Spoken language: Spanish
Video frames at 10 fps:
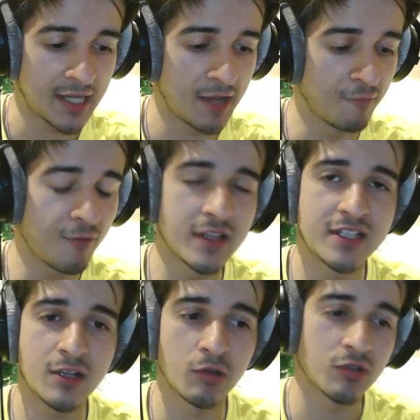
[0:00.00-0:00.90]
En fin,
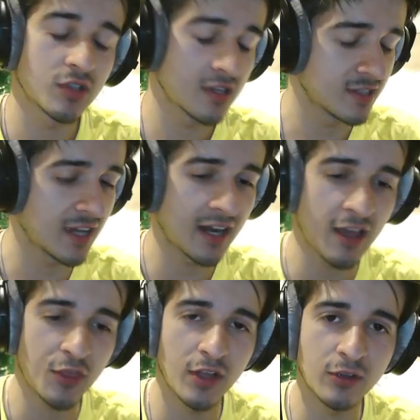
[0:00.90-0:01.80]
chicos, se
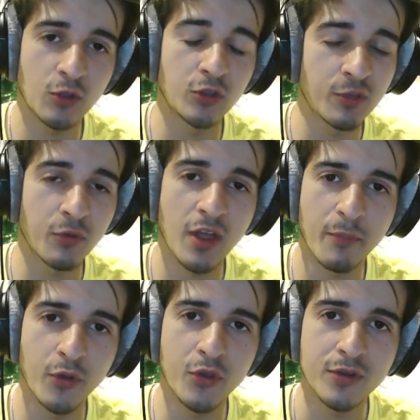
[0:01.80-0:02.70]
agradece todo tipo de
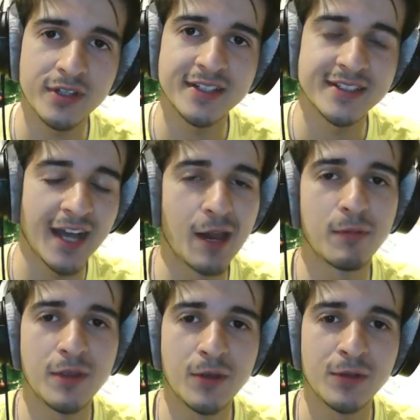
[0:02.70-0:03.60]
apoyo al
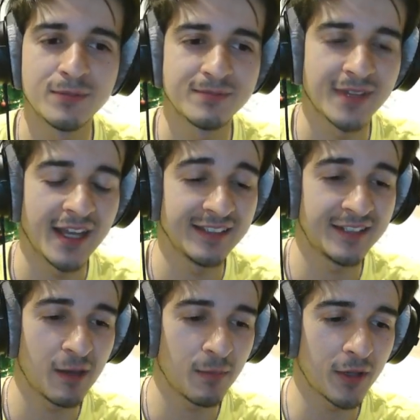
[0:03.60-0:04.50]
vídeo.
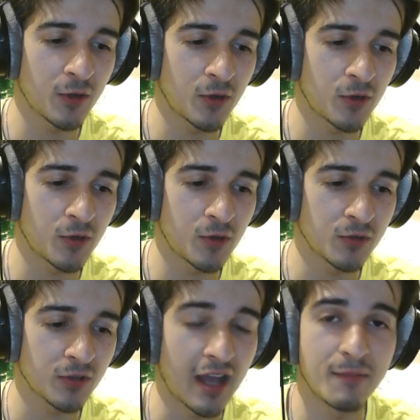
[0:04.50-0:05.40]
Así al
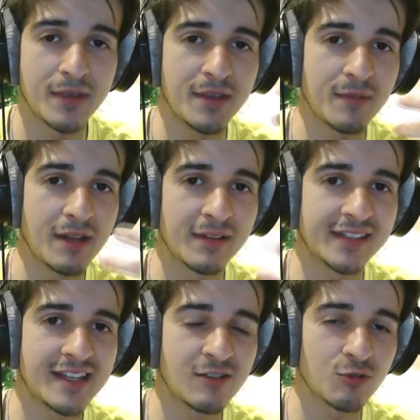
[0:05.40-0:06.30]
menos a mí me
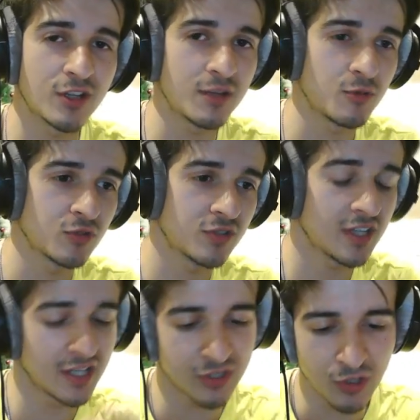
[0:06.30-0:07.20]
levantáis los ánimos
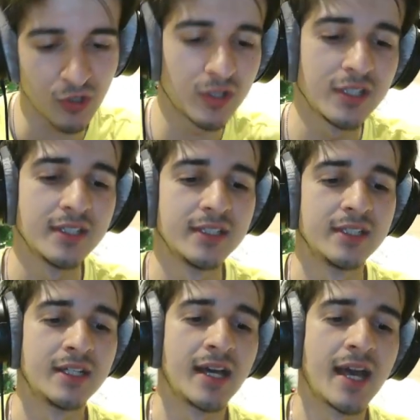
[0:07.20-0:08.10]
y yo
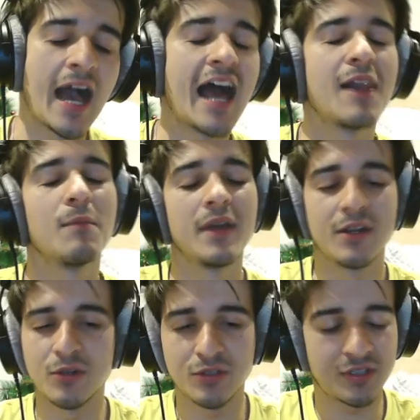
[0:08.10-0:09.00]
al
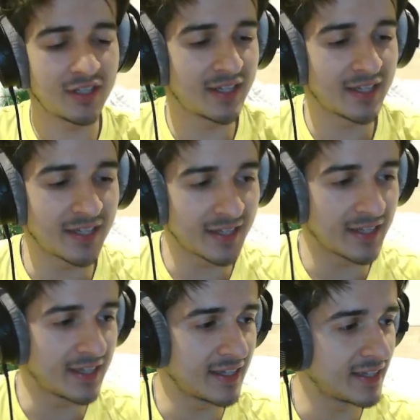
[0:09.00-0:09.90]
menos eh,
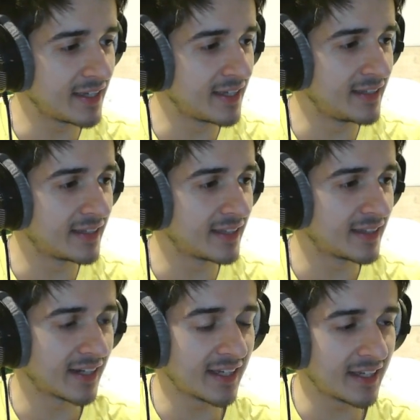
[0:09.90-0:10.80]

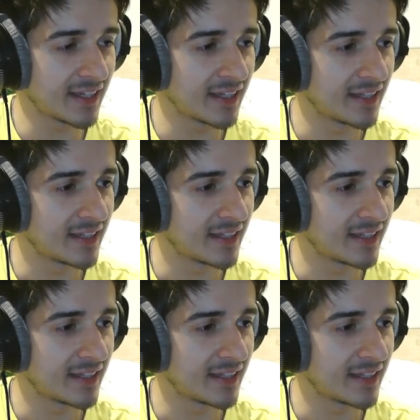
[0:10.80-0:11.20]
intentaré